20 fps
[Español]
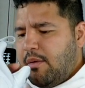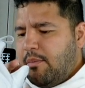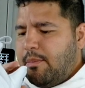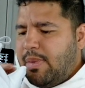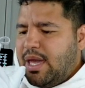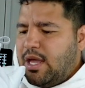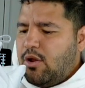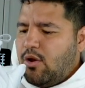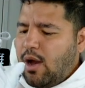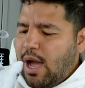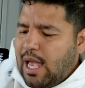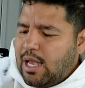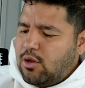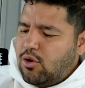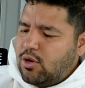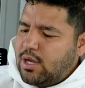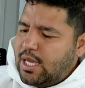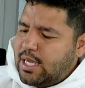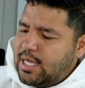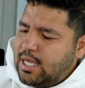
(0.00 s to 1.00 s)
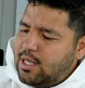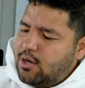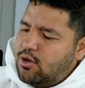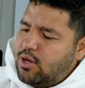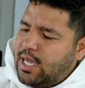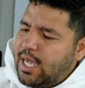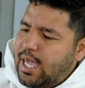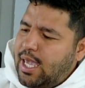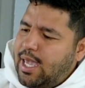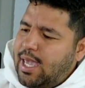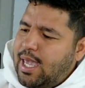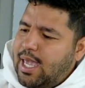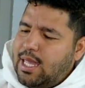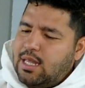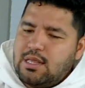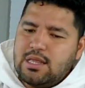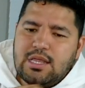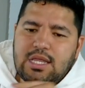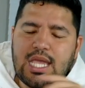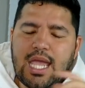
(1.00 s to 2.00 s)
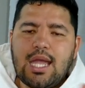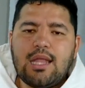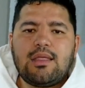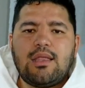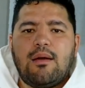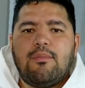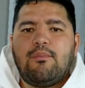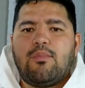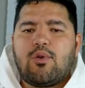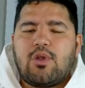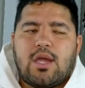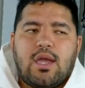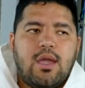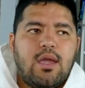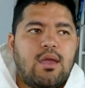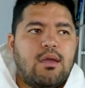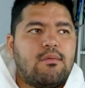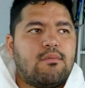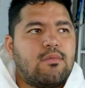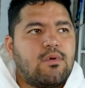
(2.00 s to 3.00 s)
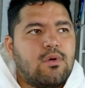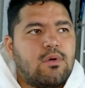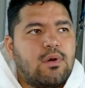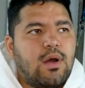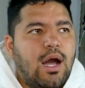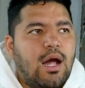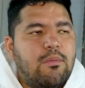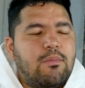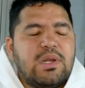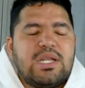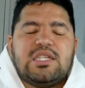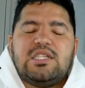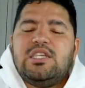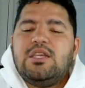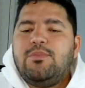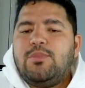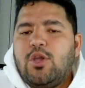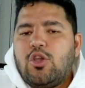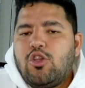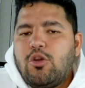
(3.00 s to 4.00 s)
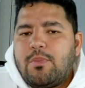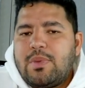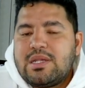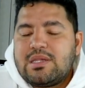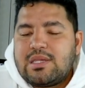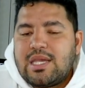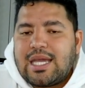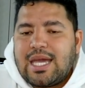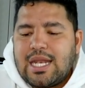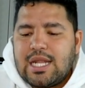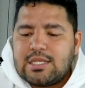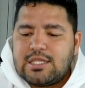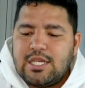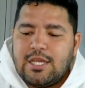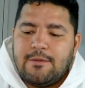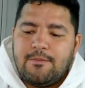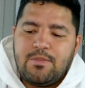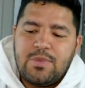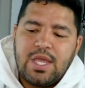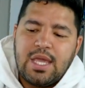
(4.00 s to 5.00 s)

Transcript: pero algo que quiero que entiendan, porque al principio yo pensé que era así,